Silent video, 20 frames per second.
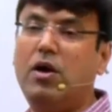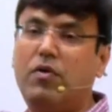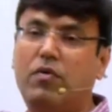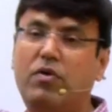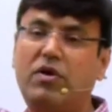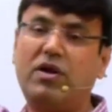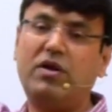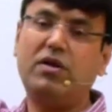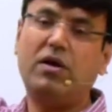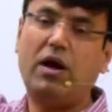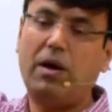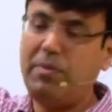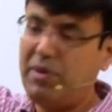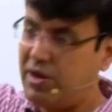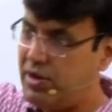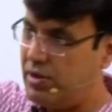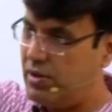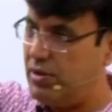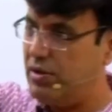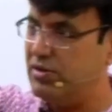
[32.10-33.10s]
वो
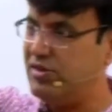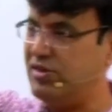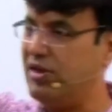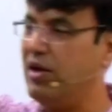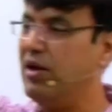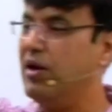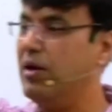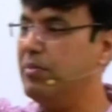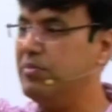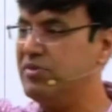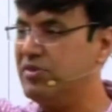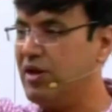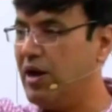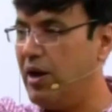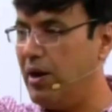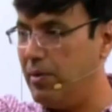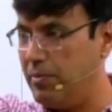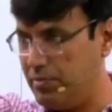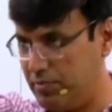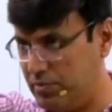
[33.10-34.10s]
हमारे सिंगम
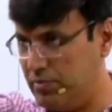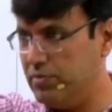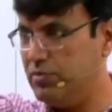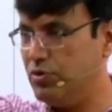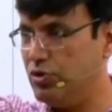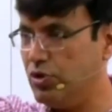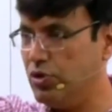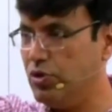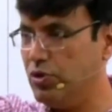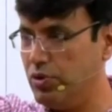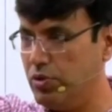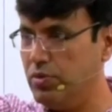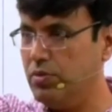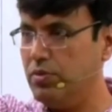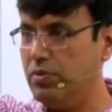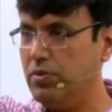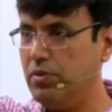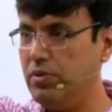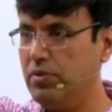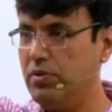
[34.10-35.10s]
साहब जो
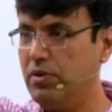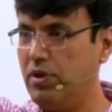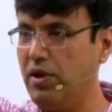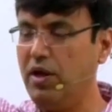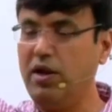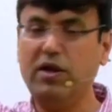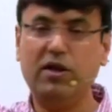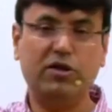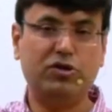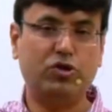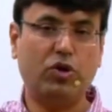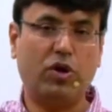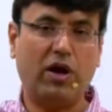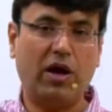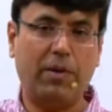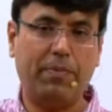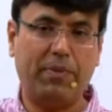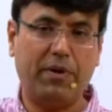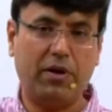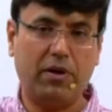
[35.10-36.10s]
रीगल
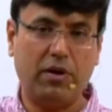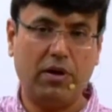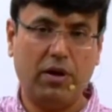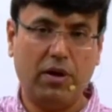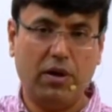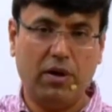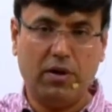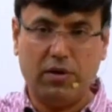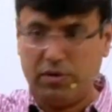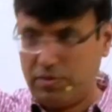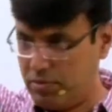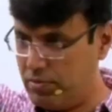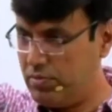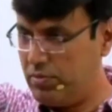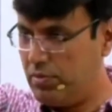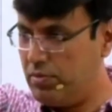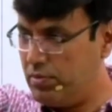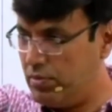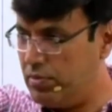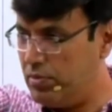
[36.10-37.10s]
चौराहे पर
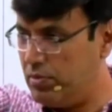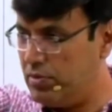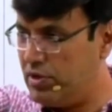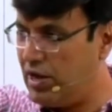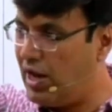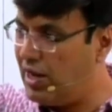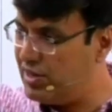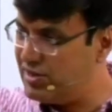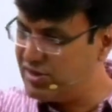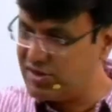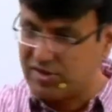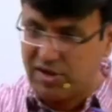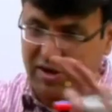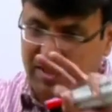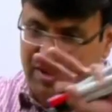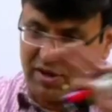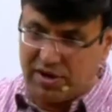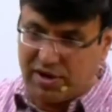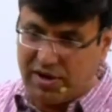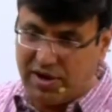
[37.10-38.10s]
डांस कर
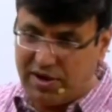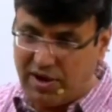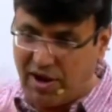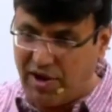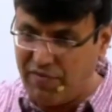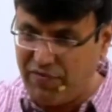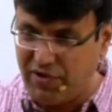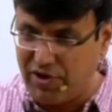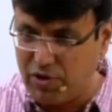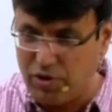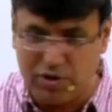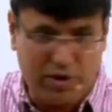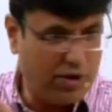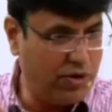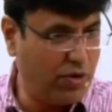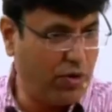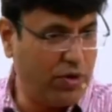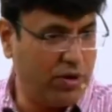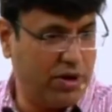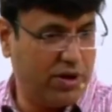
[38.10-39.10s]
करके ट्रैफिक को
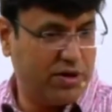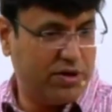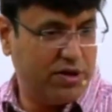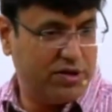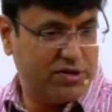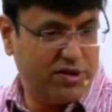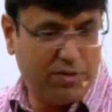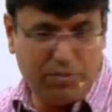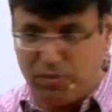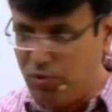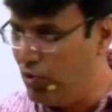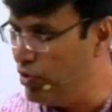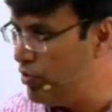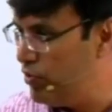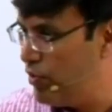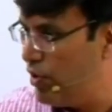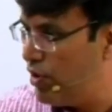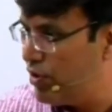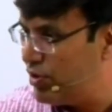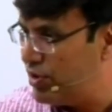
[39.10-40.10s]
कंट्रोल करते हो ऐसा मून
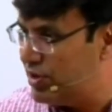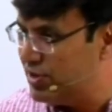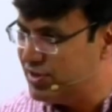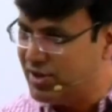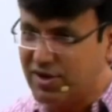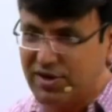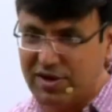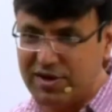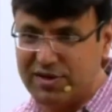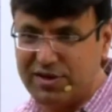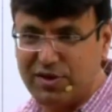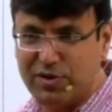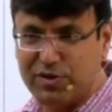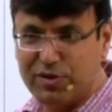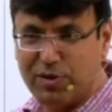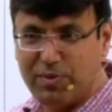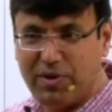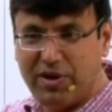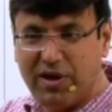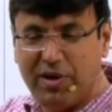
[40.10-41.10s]
वॉक और ऐसा करते हो
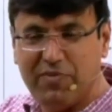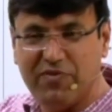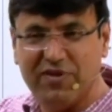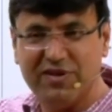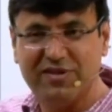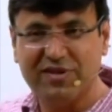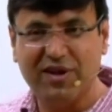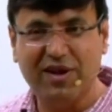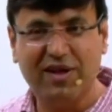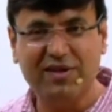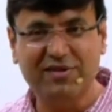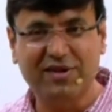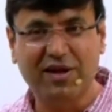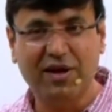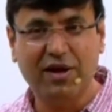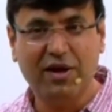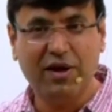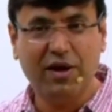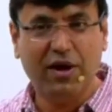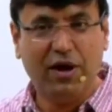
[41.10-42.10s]
तो बढ़िया फर्स्ट क्लास
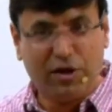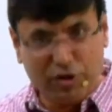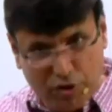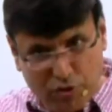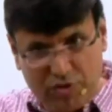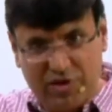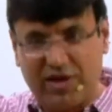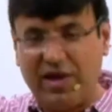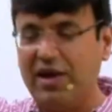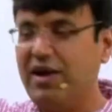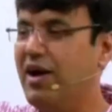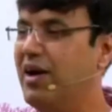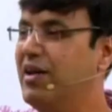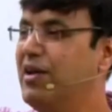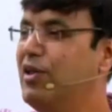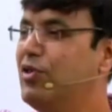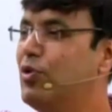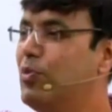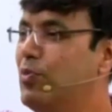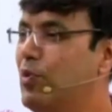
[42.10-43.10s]
तो उनकी
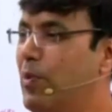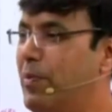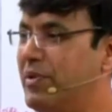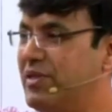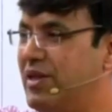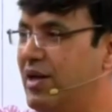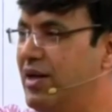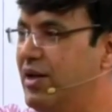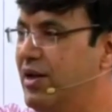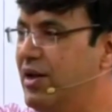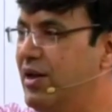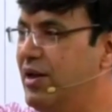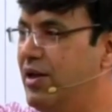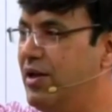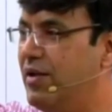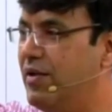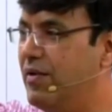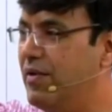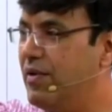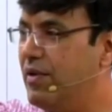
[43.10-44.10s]
कहानी तुमको पता है कि
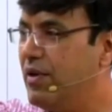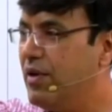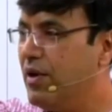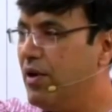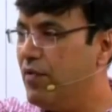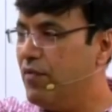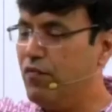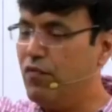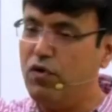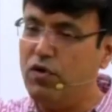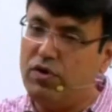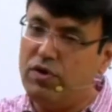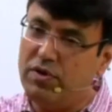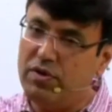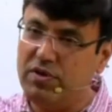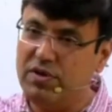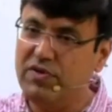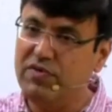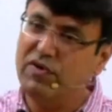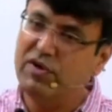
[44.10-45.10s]
नहीं
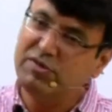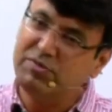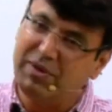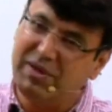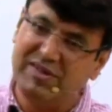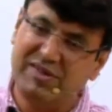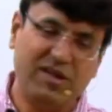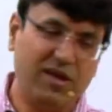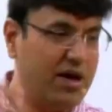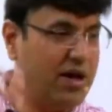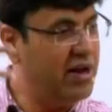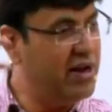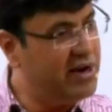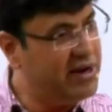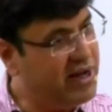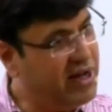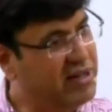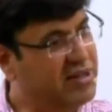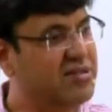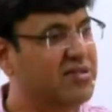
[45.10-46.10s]
वो ही वॉज बेसिकली
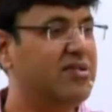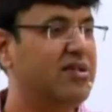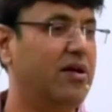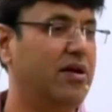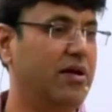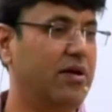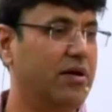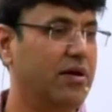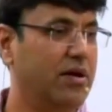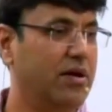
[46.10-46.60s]
डांसर